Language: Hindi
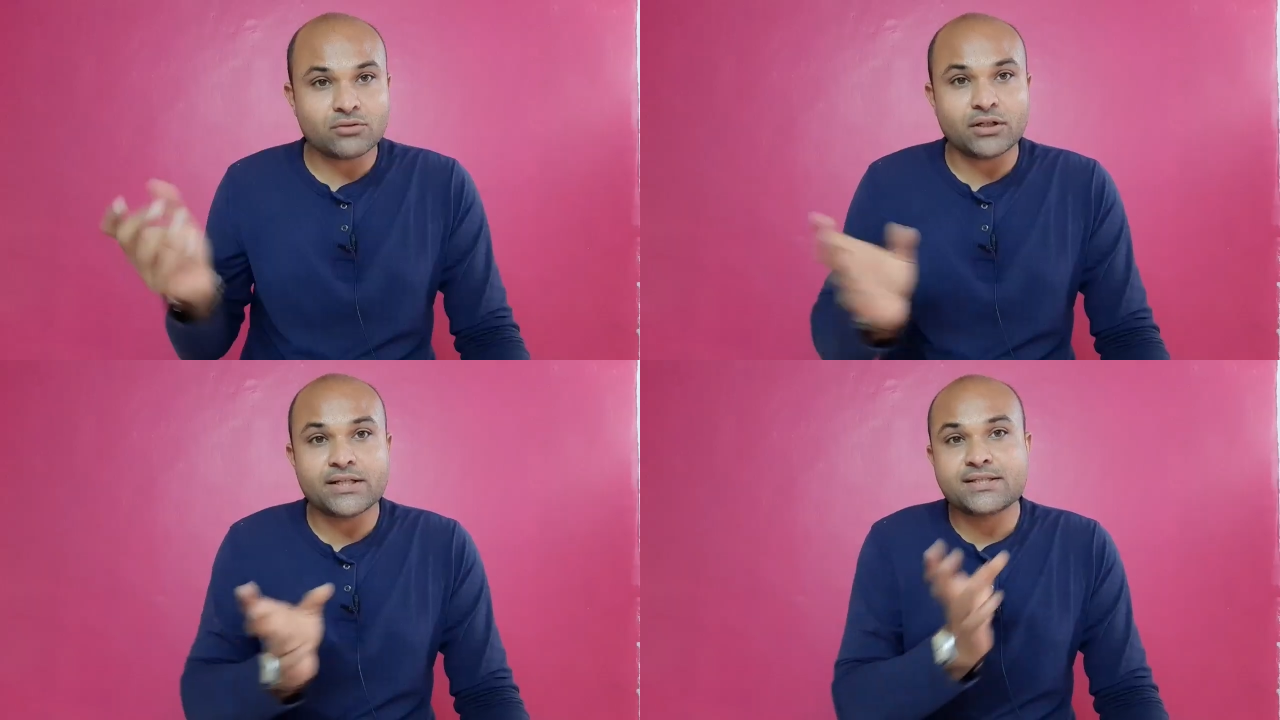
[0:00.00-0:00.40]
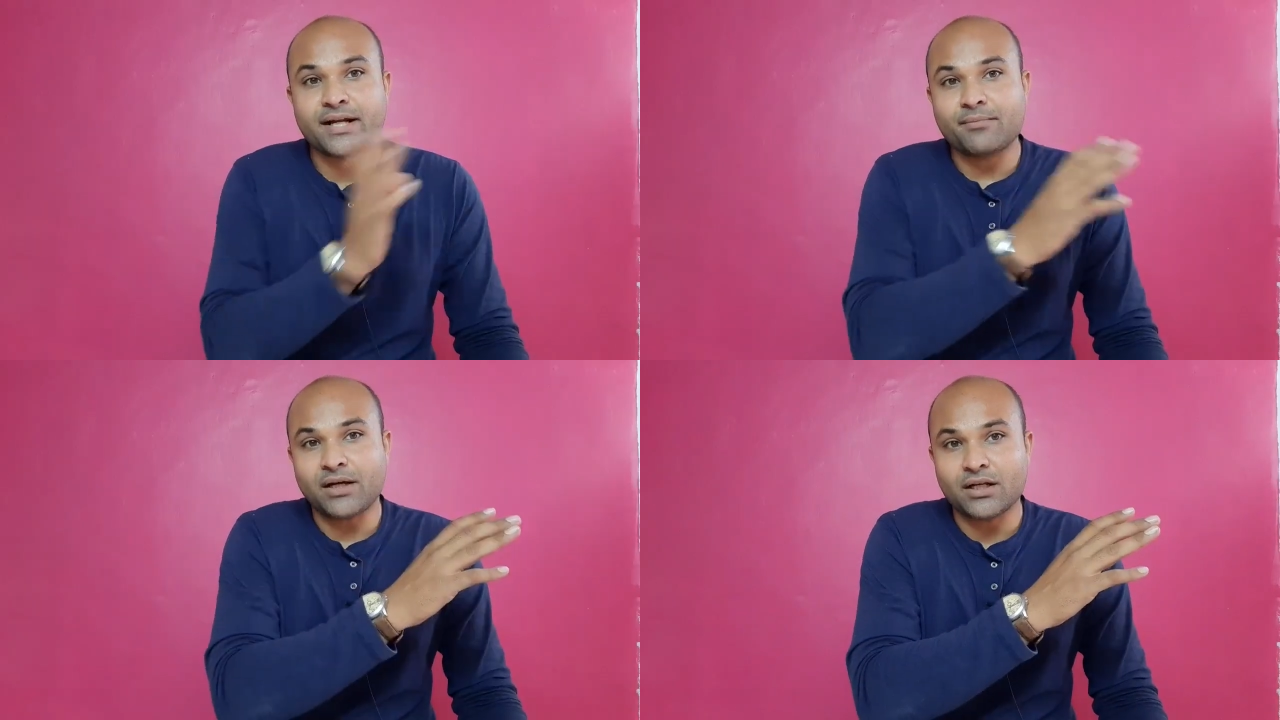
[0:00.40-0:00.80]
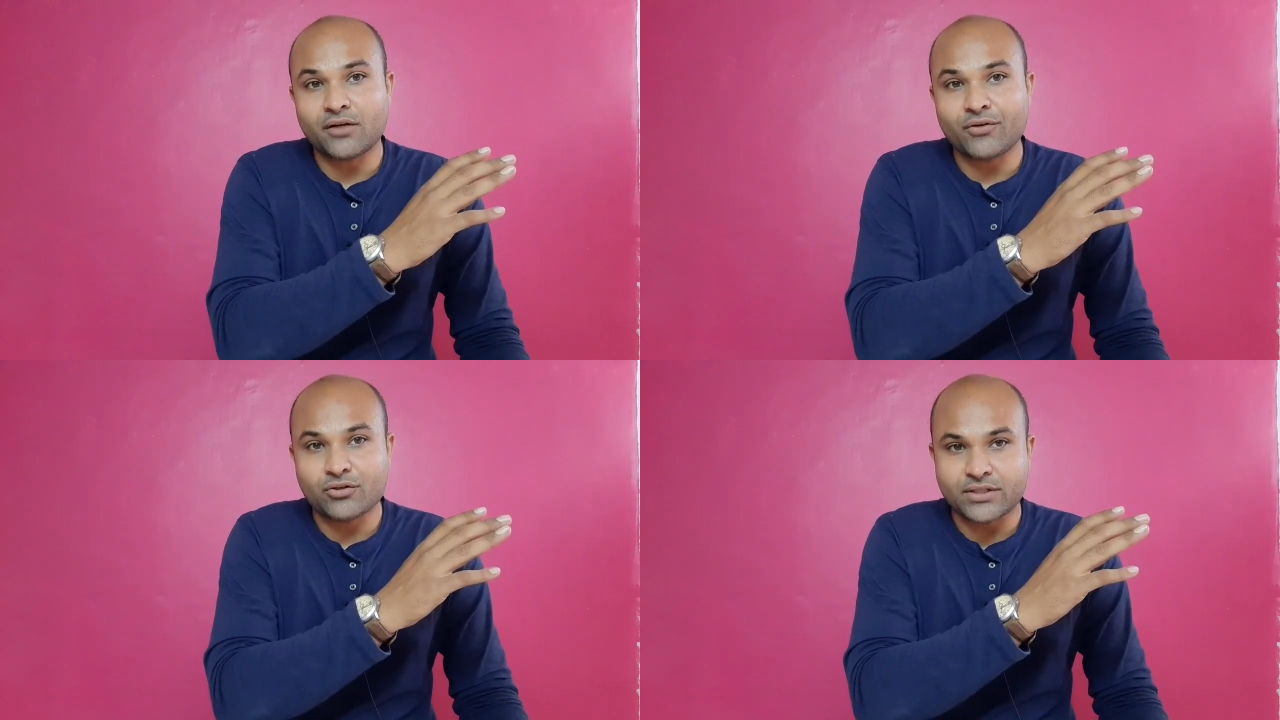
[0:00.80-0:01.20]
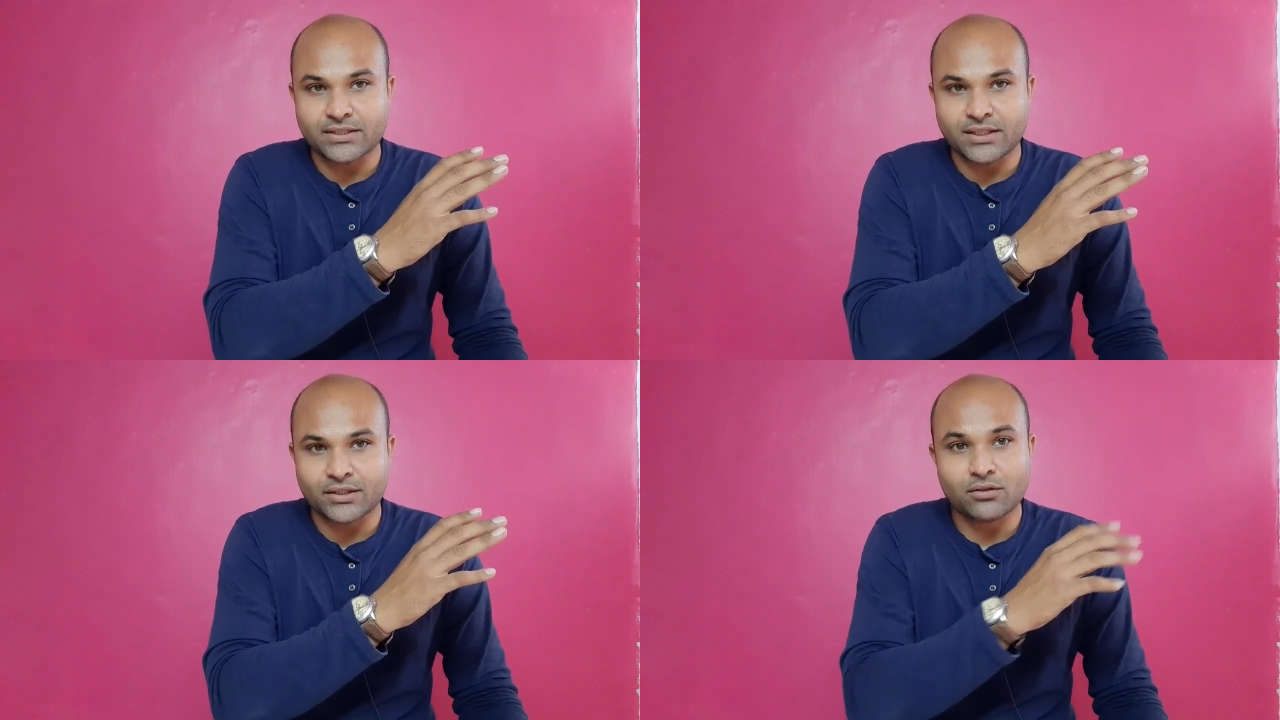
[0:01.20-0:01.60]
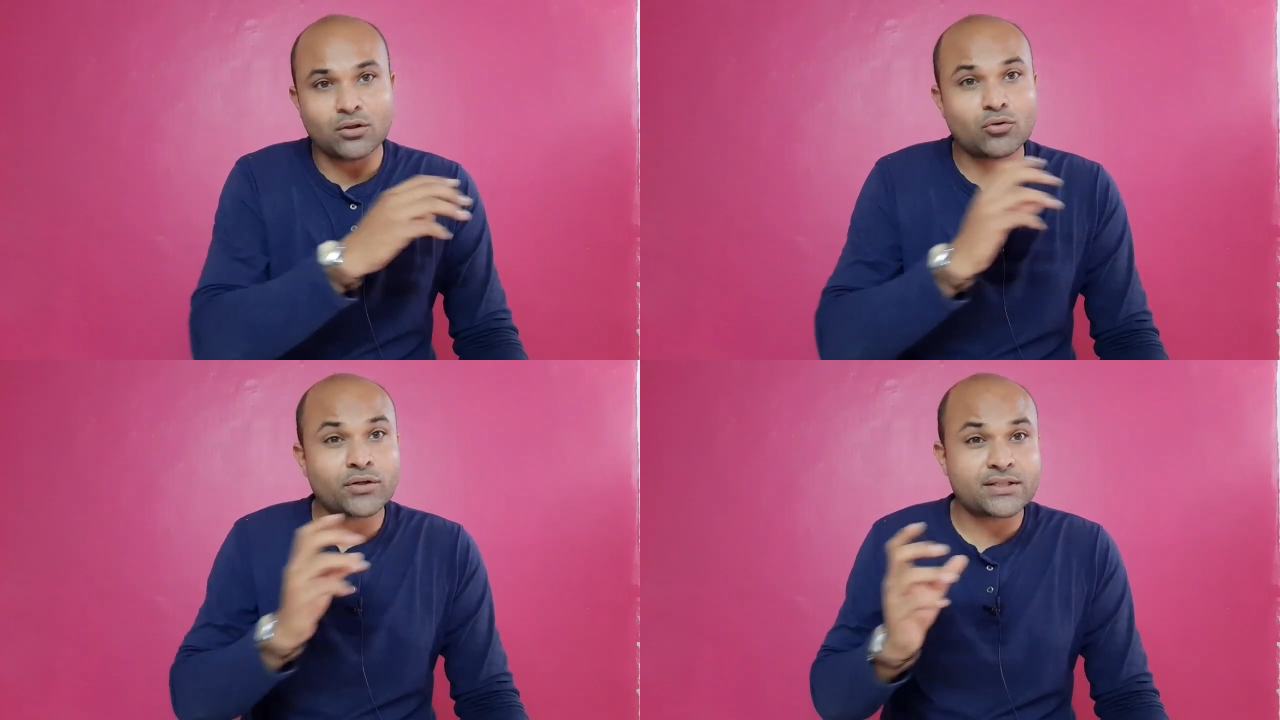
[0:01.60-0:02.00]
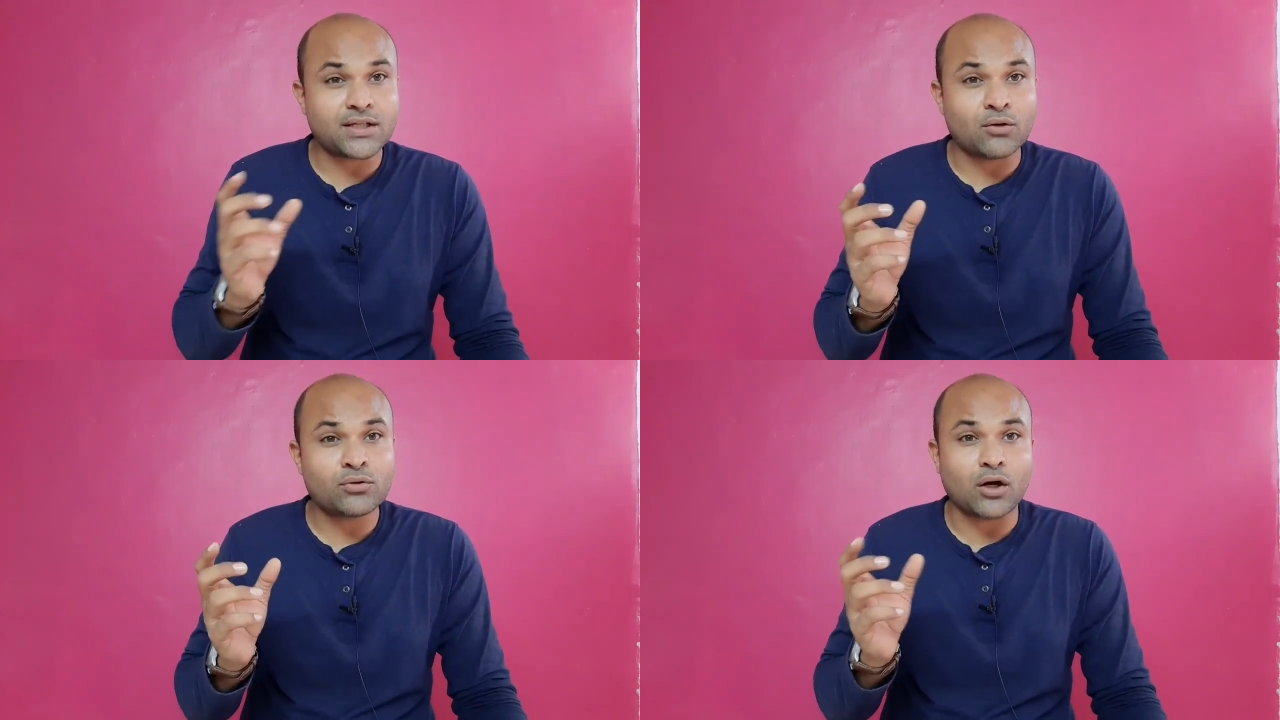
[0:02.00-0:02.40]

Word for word: हो इस साइड में अलग वीडियोस देख सकते हो और उनके साउंड